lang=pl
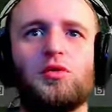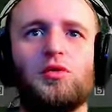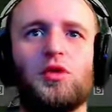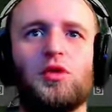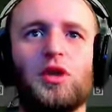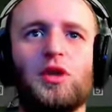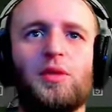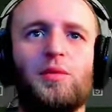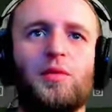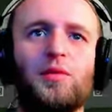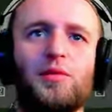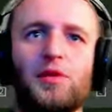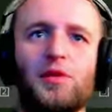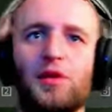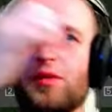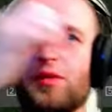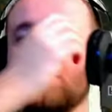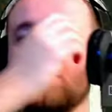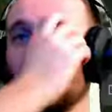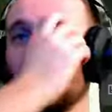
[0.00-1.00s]
To na te
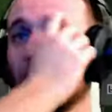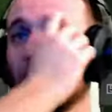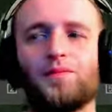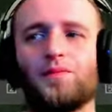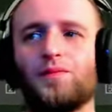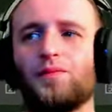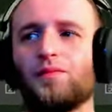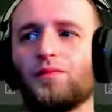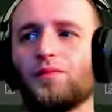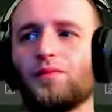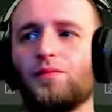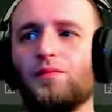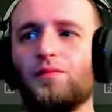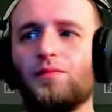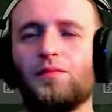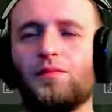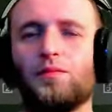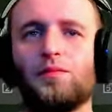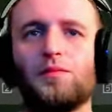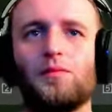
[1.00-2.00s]
pomniki będzie. Szybko, bo za
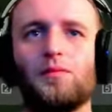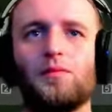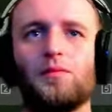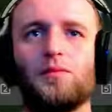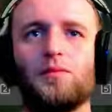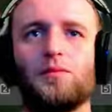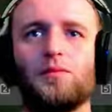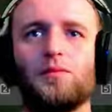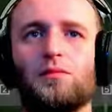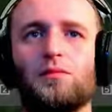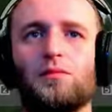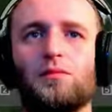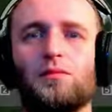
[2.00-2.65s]
chwilę będzie noc.